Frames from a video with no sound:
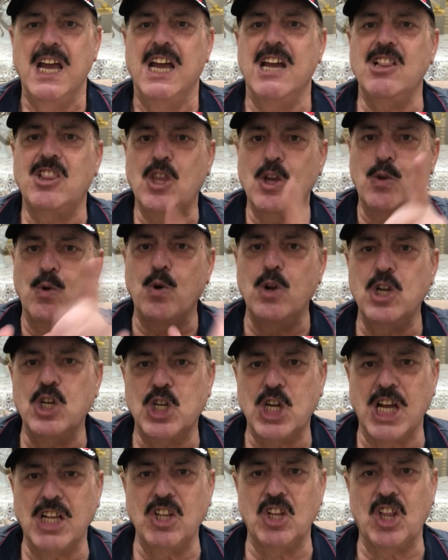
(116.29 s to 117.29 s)
انت تقولي
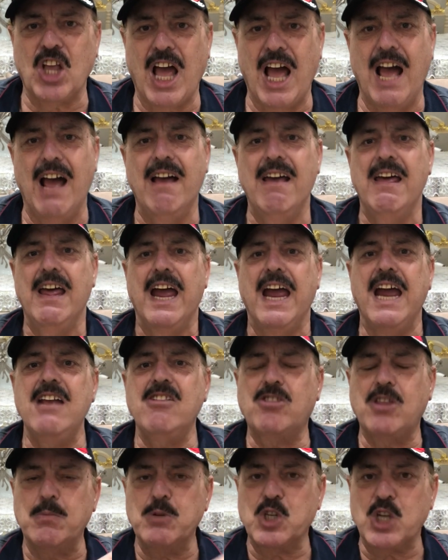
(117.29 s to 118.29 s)
شهاده حق
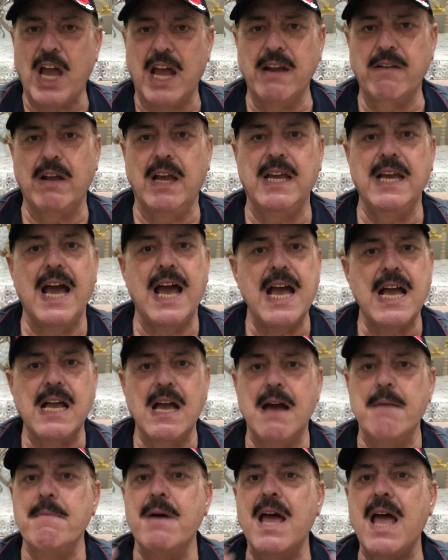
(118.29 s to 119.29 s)
انت مش عارف يا
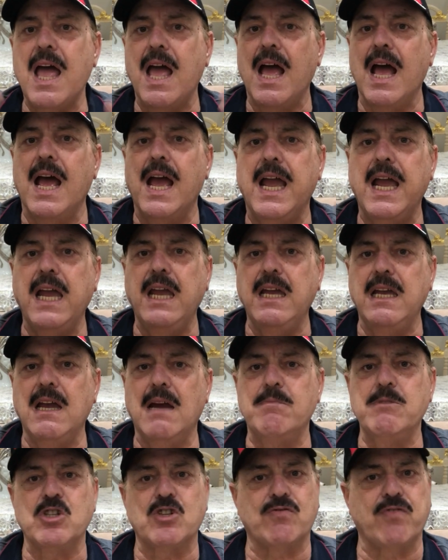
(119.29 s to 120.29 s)
جماعه
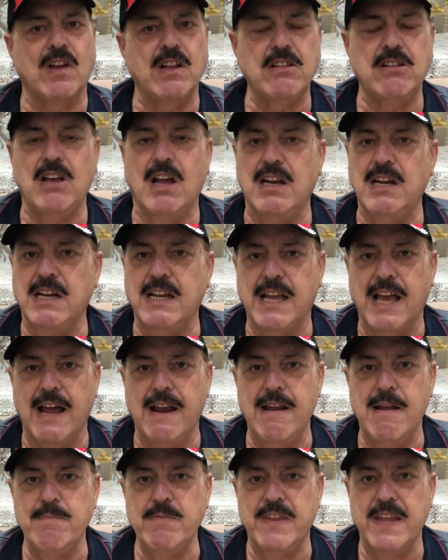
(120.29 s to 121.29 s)
هي مش فاضيه
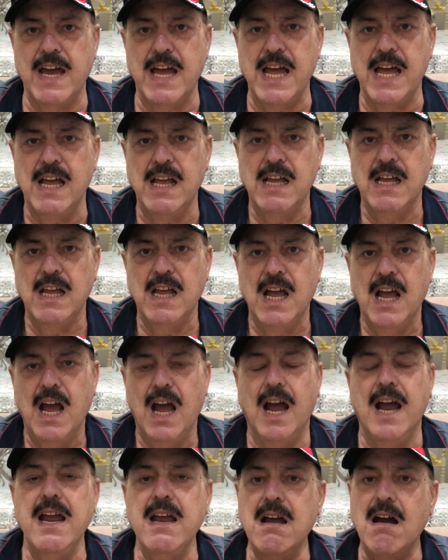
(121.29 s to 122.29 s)
للكلام ده
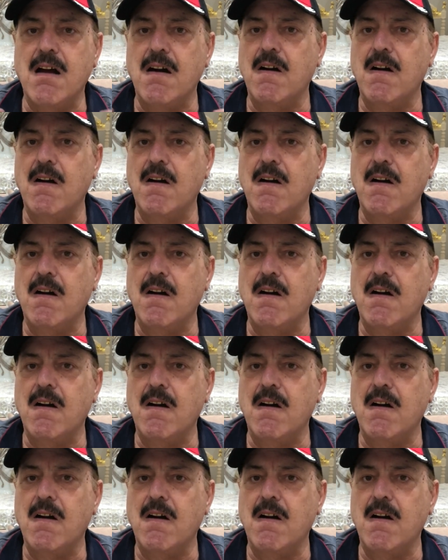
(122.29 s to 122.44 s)
هي